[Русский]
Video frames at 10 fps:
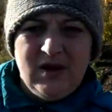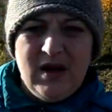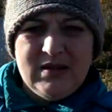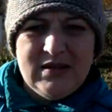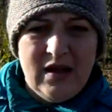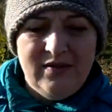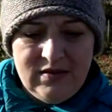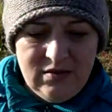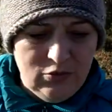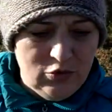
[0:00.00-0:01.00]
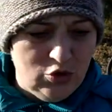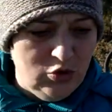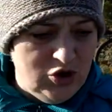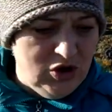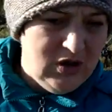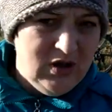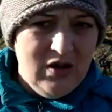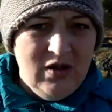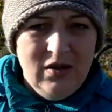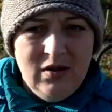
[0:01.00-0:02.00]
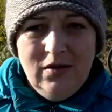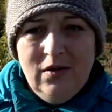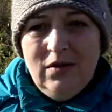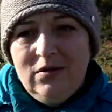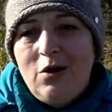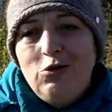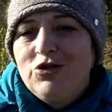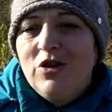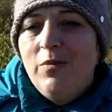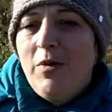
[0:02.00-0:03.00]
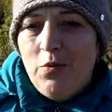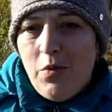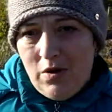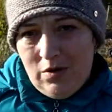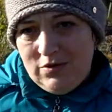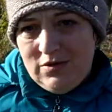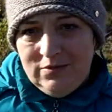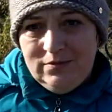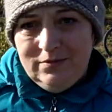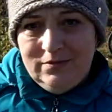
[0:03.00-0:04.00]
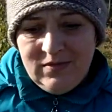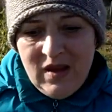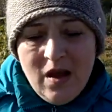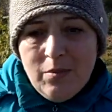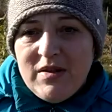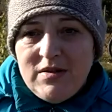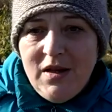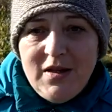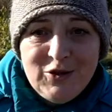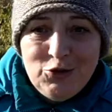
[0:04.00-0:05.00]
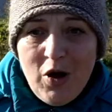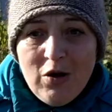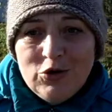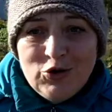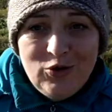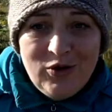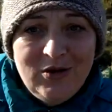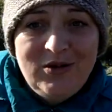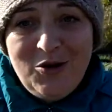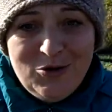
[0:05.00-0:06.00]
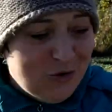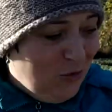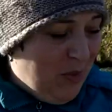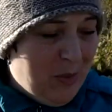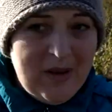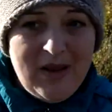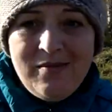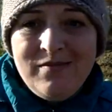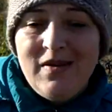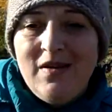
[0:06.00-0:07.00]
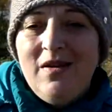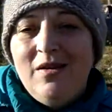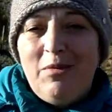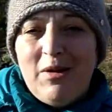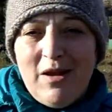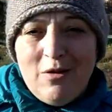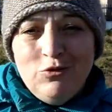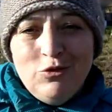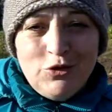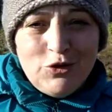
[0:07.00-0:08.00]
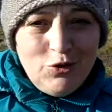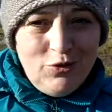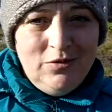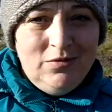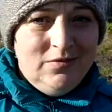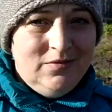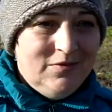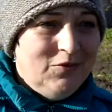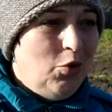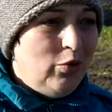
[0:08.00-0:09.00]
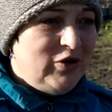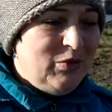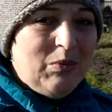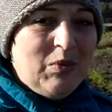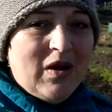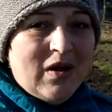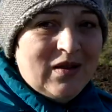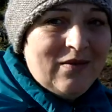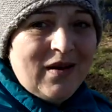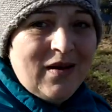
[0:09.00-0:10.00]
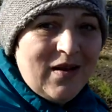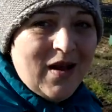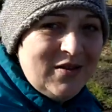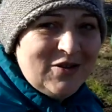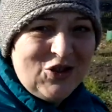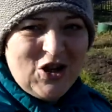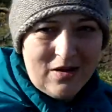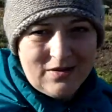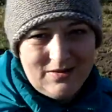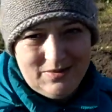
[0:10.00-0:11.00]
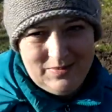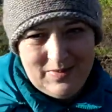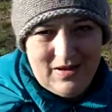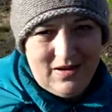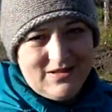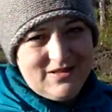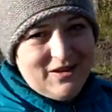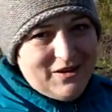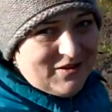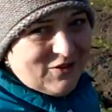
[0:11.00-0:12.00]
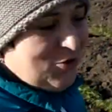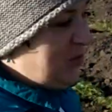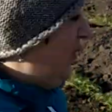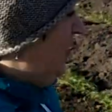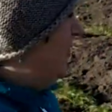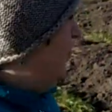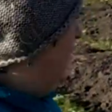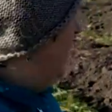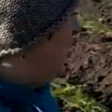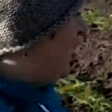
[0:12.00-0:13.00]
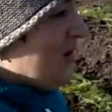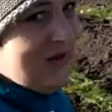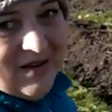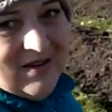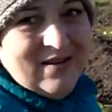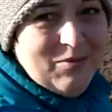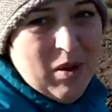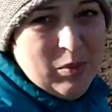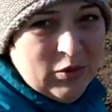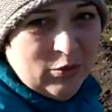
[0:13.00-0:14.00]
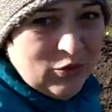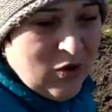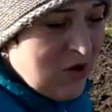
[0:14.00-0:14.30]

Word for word: оставить им кусочек дорожки на моем огороде поделить эту горошку, э, дорожку пополам, потому что, ну, в общем, им, наверное, на один шаг разделить, чтобы был шаг, иди по моему